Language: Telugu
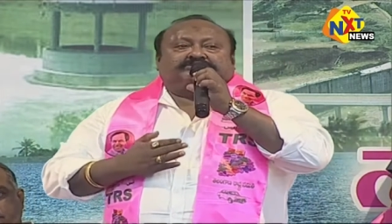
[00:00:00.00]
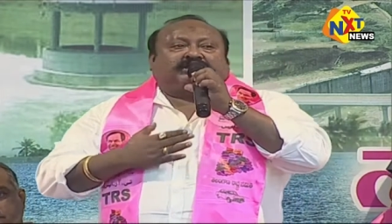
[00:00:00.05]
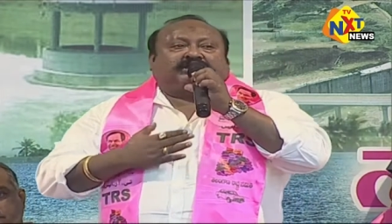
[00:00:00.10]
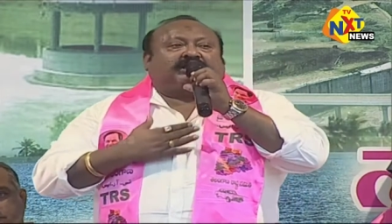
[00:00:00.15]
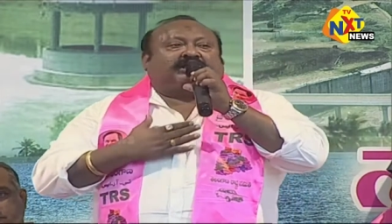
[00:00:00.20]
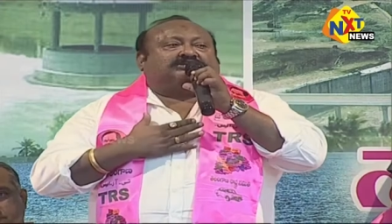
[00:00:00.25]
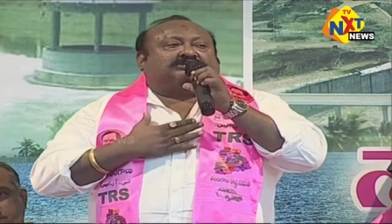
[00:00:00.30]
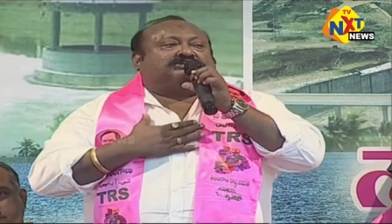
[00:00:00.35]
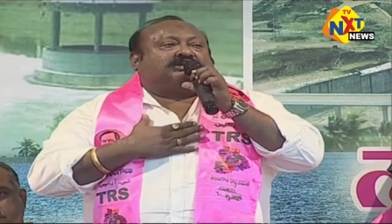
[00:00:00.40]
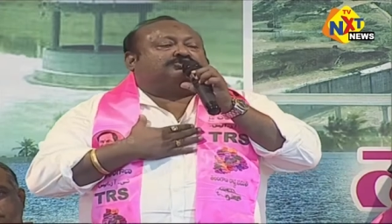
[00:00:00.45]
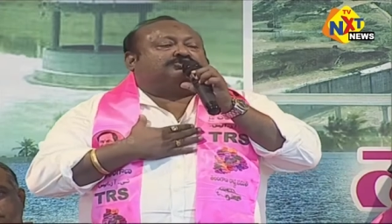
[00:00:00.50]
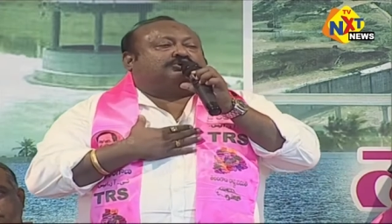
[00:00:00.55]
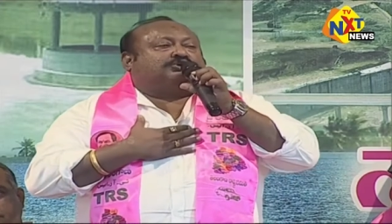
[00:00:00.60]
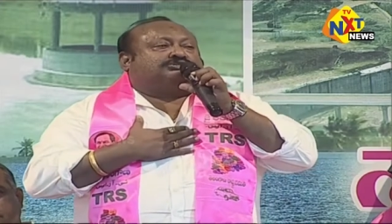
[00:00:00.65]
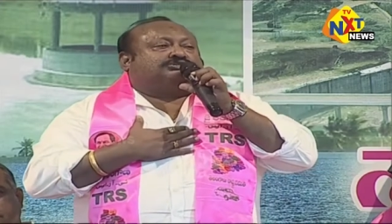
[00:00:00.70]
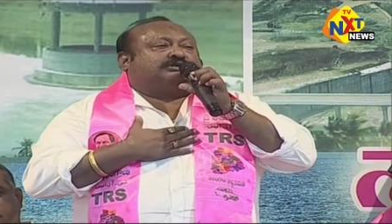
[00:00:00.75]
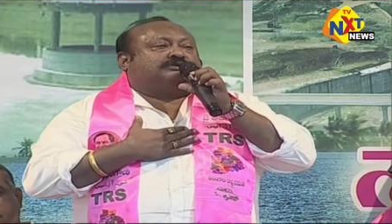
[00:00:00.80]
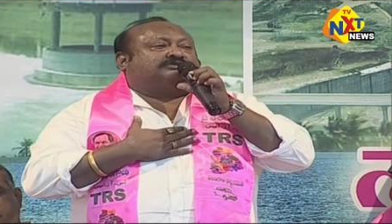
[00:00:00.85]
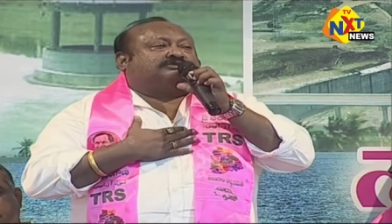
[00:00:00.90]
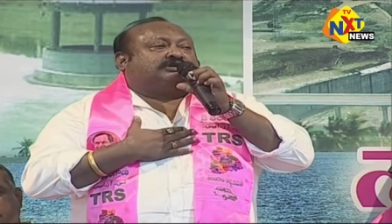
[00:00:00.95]
చాలా
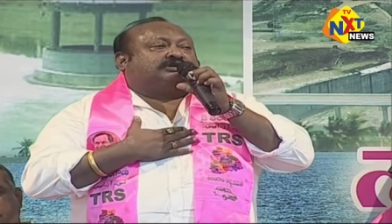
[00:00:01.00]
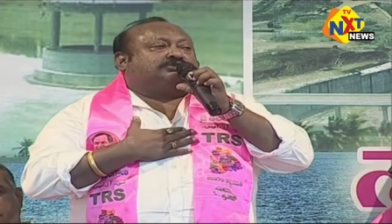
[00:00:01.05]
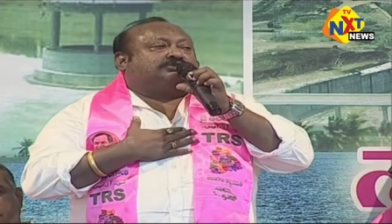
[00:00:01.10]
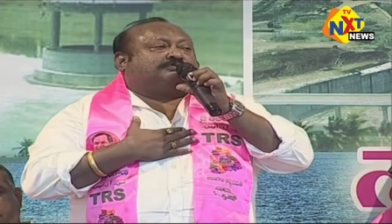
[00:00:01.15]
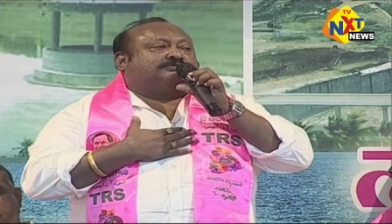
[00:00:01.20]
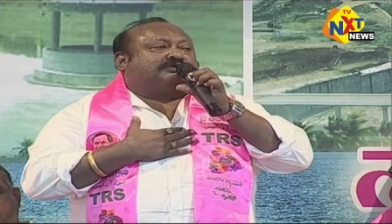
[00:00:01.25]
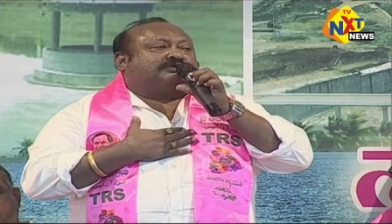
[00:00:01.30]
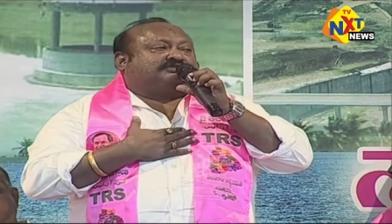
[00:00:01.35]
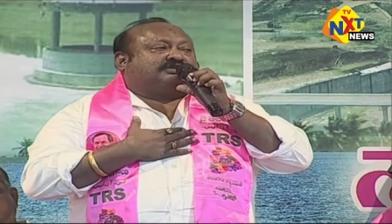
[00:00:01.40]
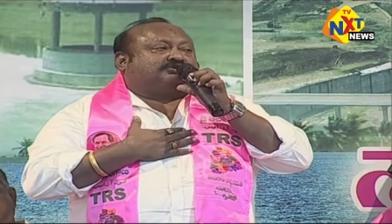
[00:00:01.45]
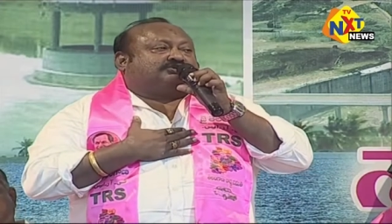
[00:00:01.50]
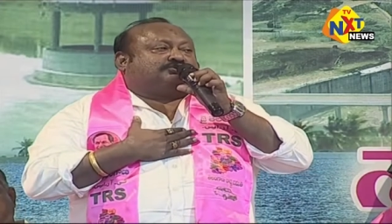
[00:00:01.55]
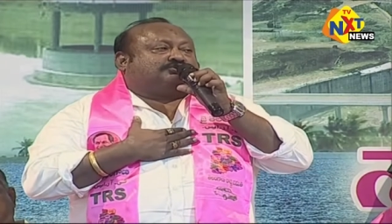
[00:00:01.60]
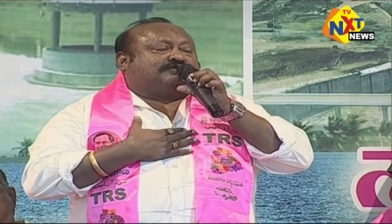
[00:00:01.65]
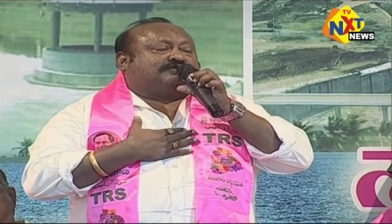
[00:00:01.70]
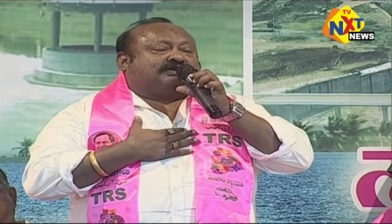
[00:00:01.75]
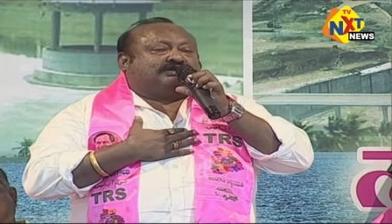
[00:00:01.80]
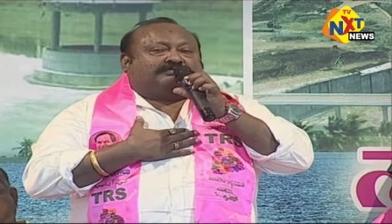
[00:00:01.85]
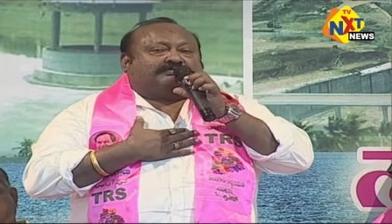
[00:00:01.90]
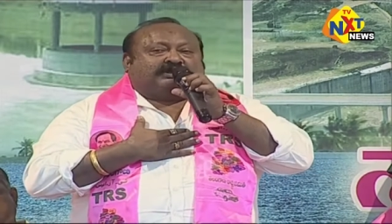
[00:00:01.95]
సంతోషం సంతృప్తి వ్యక్తి
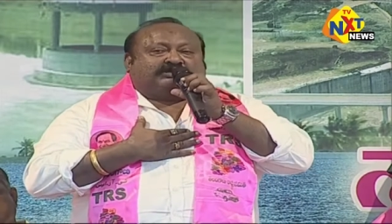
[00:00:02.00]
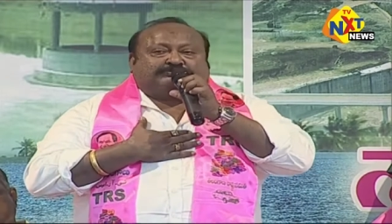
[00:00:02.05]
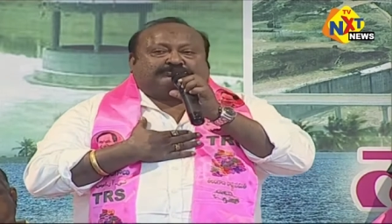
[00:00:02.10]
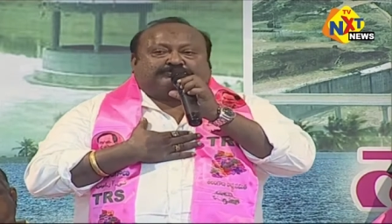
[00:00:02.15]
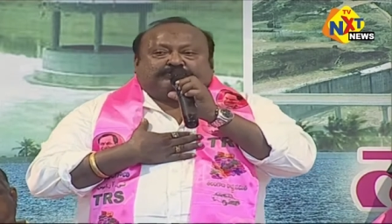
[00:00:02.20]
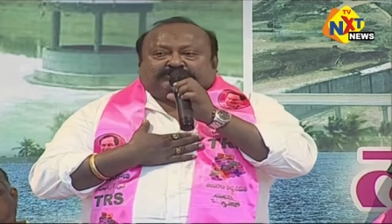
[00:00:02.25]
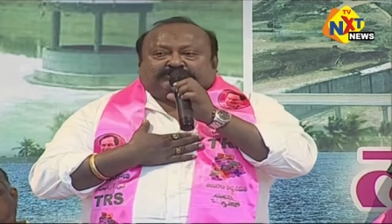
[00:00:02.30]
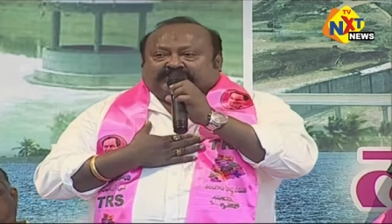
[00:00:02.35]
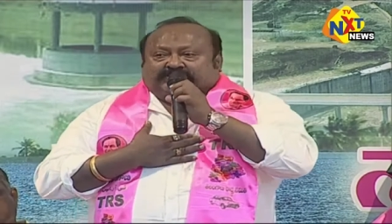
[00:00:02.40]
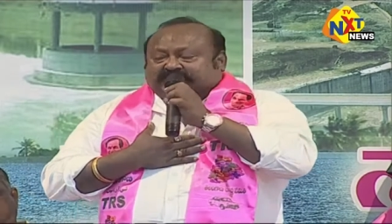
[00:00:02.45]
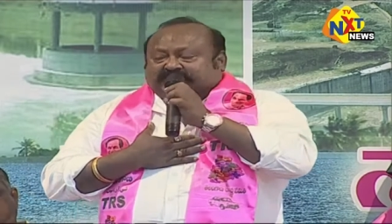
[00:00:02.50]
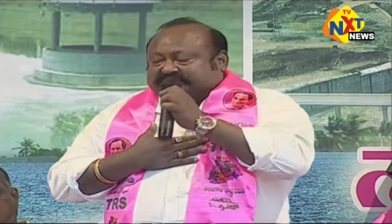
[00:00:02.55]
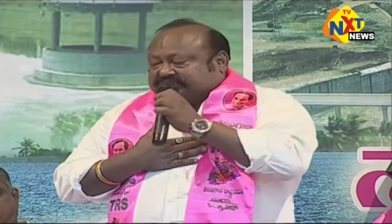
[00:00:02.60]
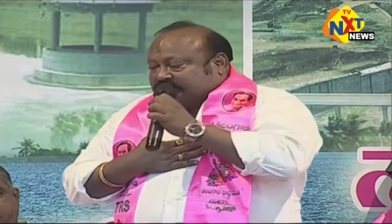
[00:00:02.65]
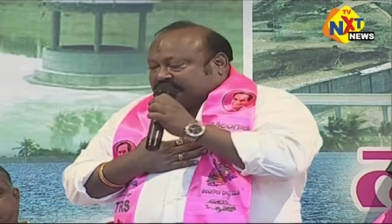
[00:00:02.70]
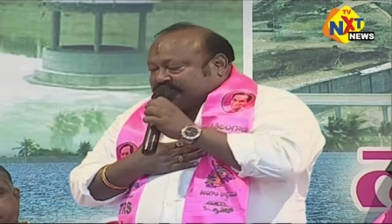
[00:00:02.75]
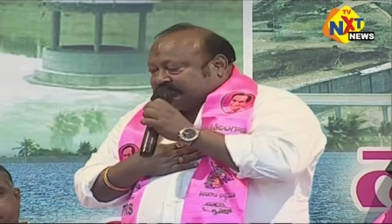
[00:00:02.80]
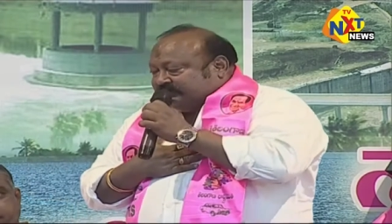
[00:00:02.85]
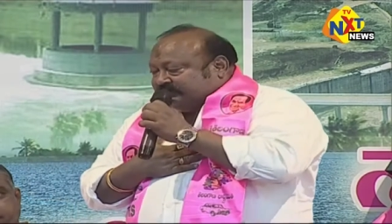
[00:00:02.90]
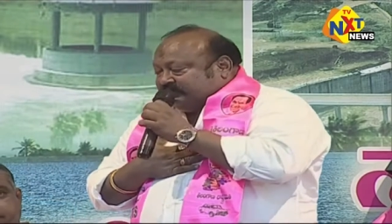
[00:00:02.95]
ఇచ్చిన వారికి మనస్ఫూర్తిగా వారికి
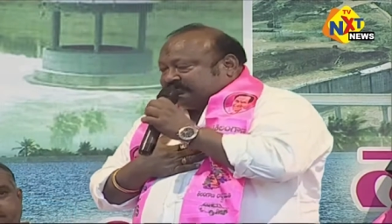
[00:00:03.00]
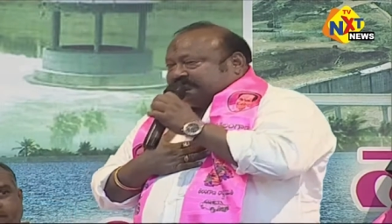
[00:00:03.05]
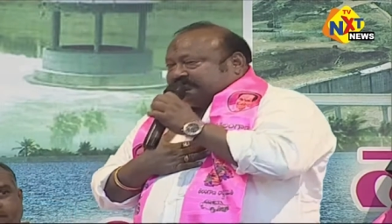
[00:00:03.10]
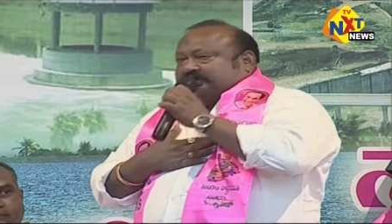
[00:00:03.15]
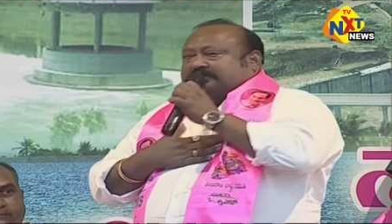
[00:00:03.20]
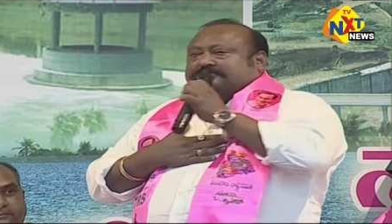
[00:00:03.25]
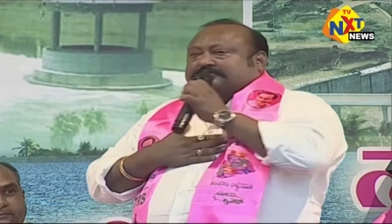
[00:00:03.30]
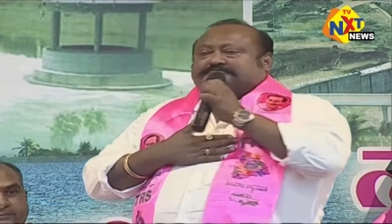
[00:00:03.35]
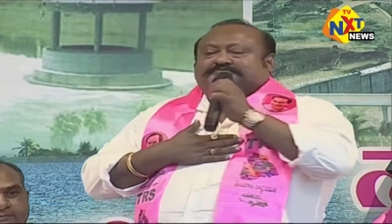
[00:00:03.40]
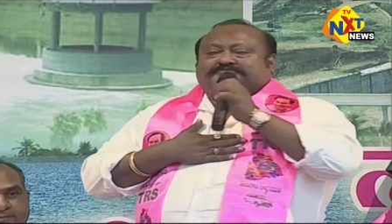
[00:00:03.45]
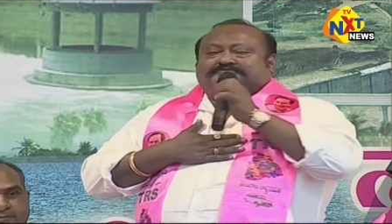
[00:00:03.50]
స్వాగతం వస్తున్నాను